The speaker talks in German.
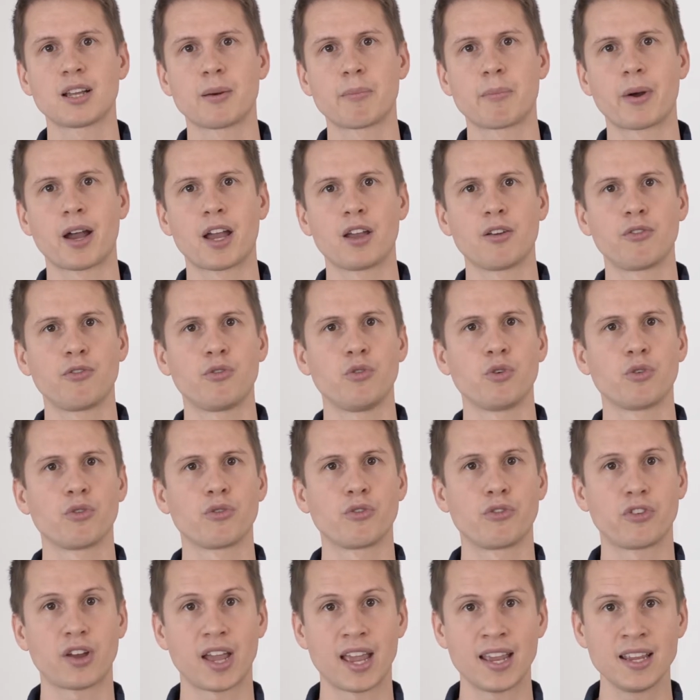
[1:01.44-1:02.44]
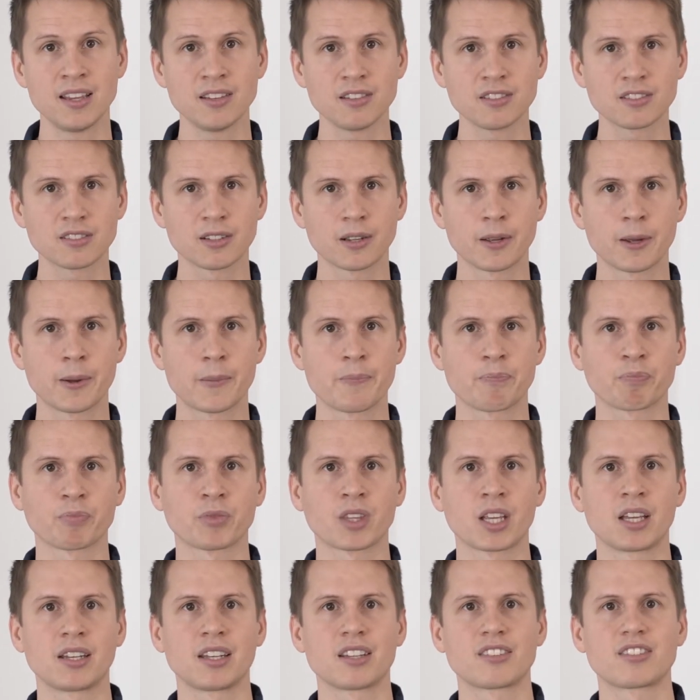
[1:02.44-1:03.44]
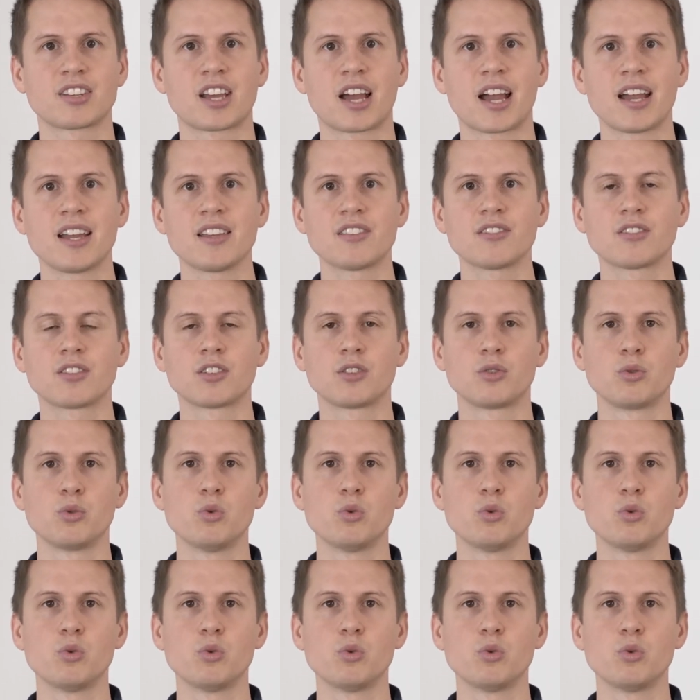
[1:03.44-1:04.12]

dabei für face. Das heißt,